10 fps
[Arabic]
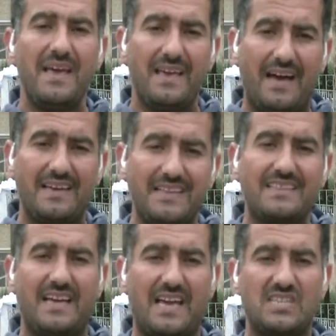يعني
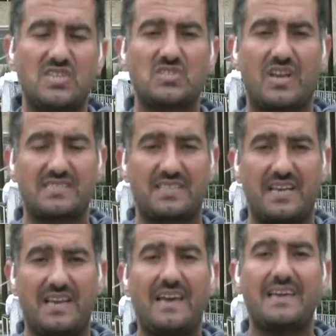يدعي الجيش
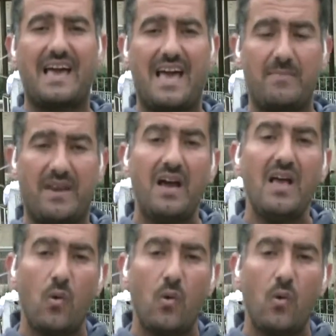الإسرائيلي لأنها آمنة